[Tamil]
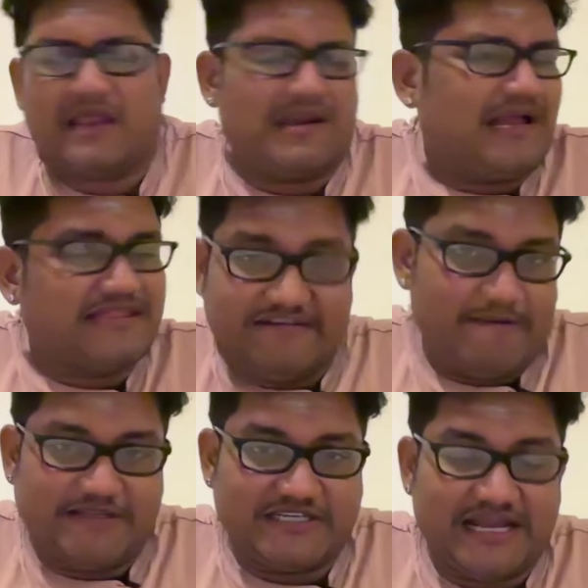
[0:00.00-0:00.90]
நல்லா
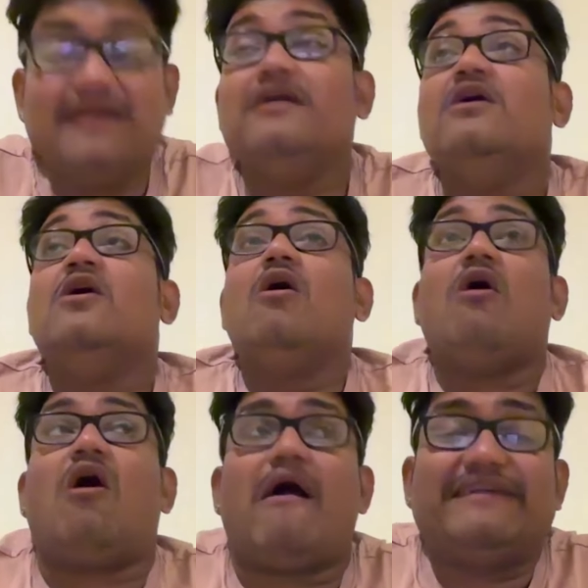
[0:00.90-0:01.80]
தெளிவா படிச்சிருங்க
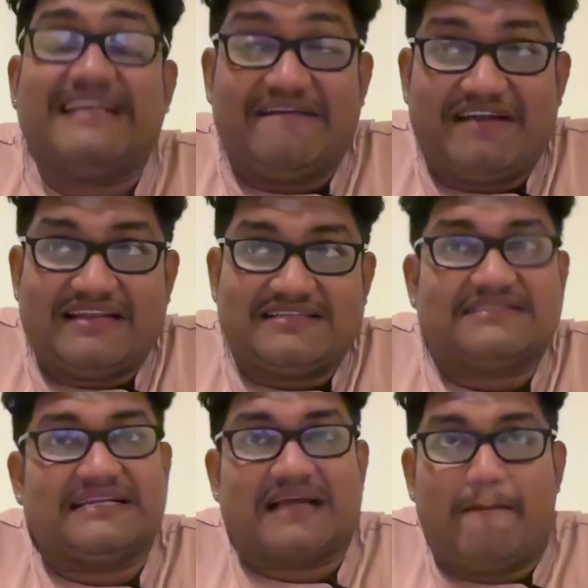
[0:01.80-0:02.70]
ஆடிட்
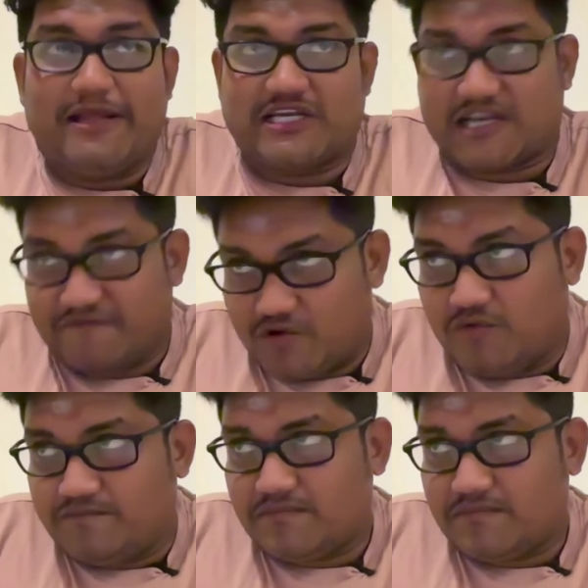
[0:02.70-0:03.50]
எவிடன்சஸ் அண்ட் கம்ப்ளீஷன் ரிவ்யூ